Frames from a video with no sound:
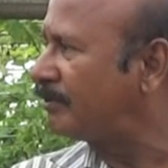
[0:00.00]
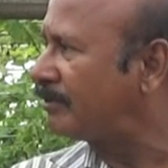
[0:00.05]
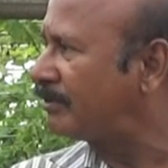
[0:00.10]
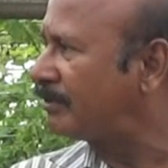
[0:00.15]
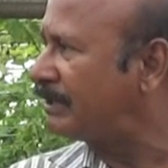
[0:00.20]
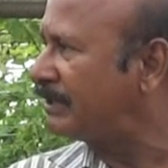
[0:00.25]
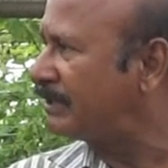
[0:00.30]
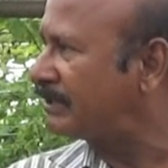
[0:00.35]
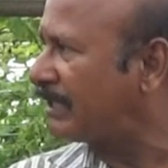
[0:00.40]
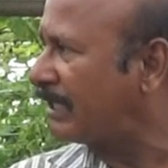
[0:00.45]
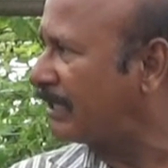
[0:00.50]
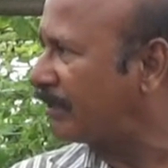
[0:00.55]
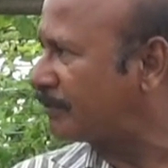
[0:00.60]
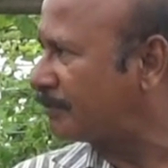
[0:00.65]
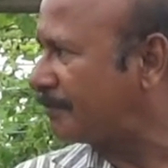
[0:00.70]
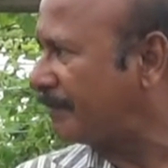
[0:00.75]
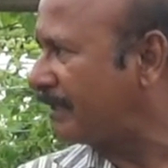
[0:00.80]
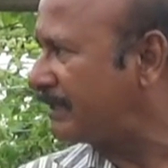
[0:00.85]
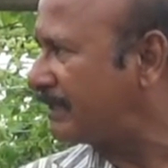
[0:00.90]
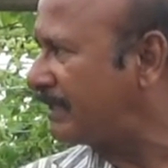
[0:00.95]
మూడు రెండు సార్లు
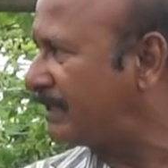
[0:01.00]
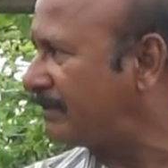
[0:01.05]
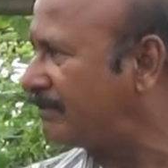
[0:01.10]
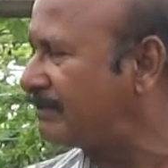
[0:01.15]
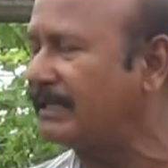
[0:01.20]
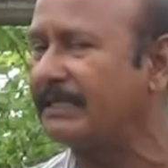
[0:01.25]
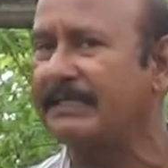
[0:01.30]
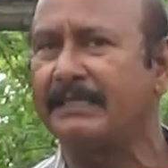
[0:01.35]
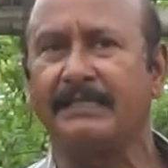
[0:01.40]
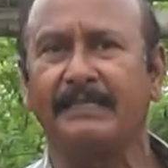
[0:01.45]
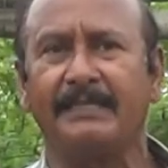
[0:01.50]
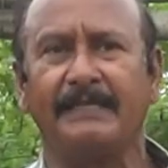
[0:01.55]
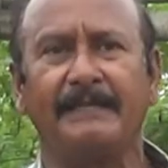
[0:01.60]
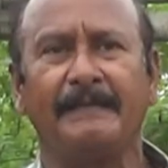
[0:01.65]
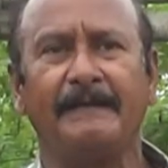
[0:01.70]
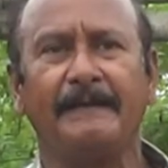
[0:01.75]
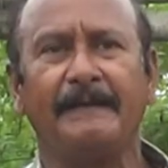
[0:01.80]
స్ప్రే చేయటం జరిగింది